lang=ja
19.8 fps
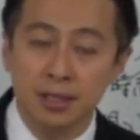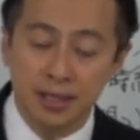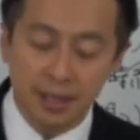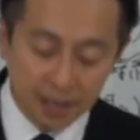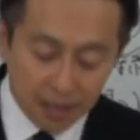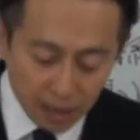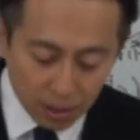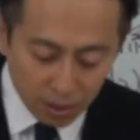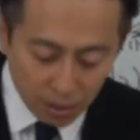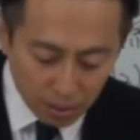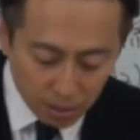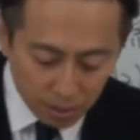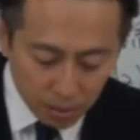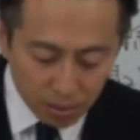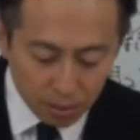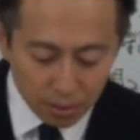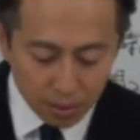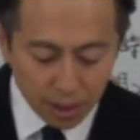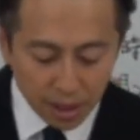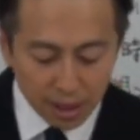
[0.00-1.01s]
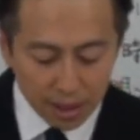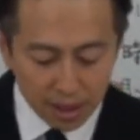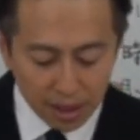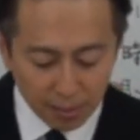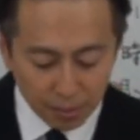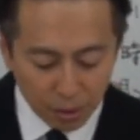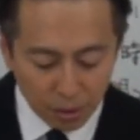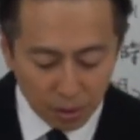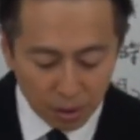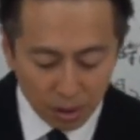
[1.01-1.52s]
実際のこの A 社
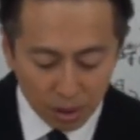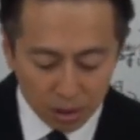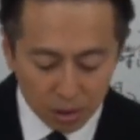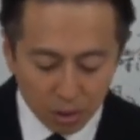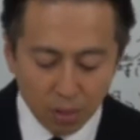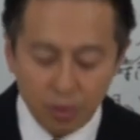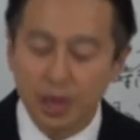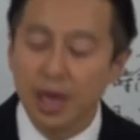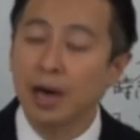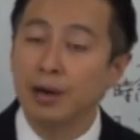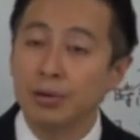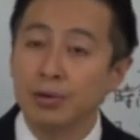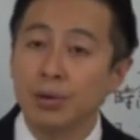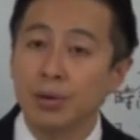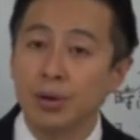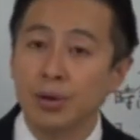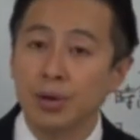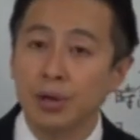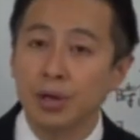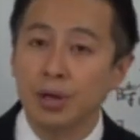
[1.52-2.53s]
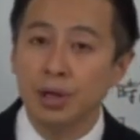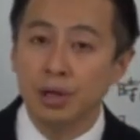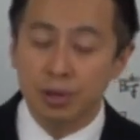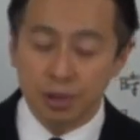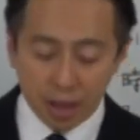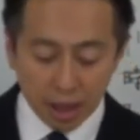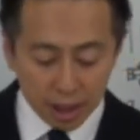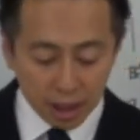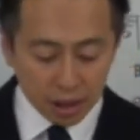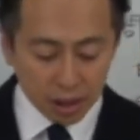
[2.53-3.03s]
もそれをやるとい
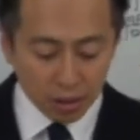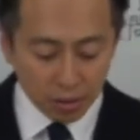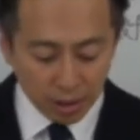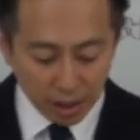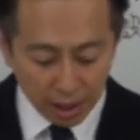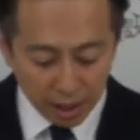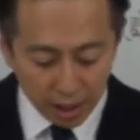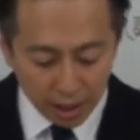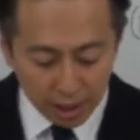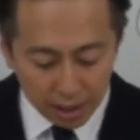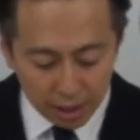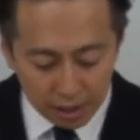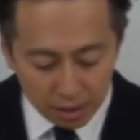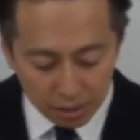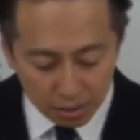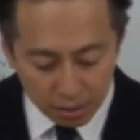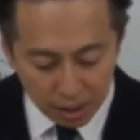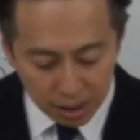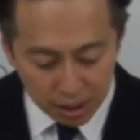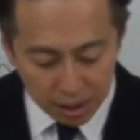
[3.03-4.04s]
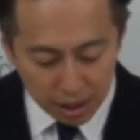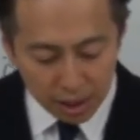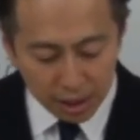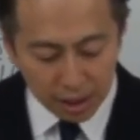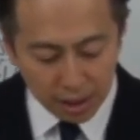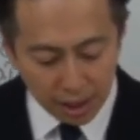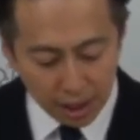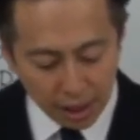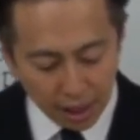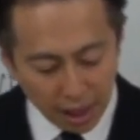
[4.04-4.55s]
う形の流れですのでぜ
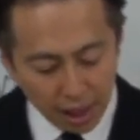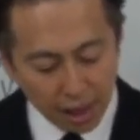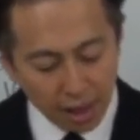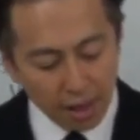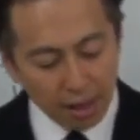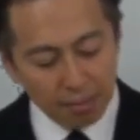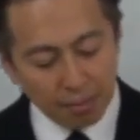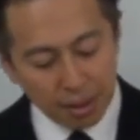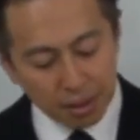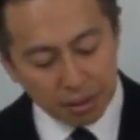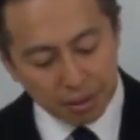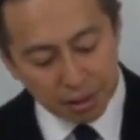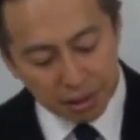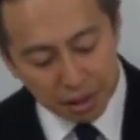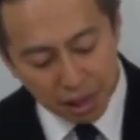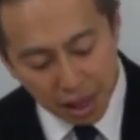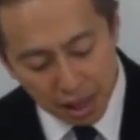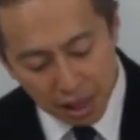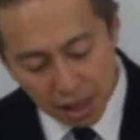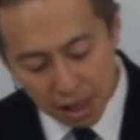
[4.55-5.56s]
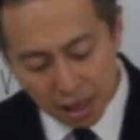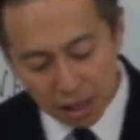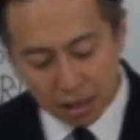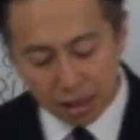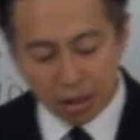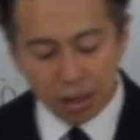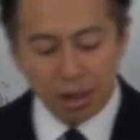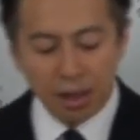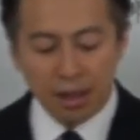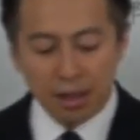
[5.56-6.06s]
ひぜひねまずは戦
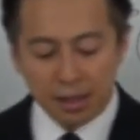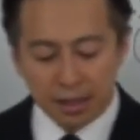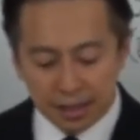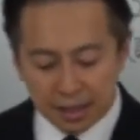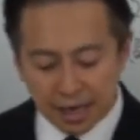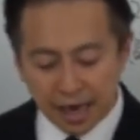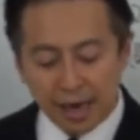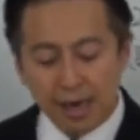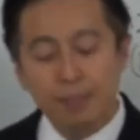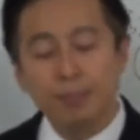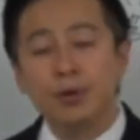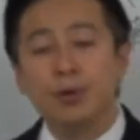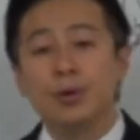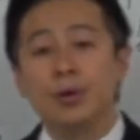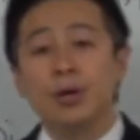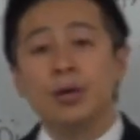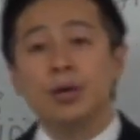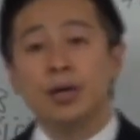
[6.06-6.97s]
略財務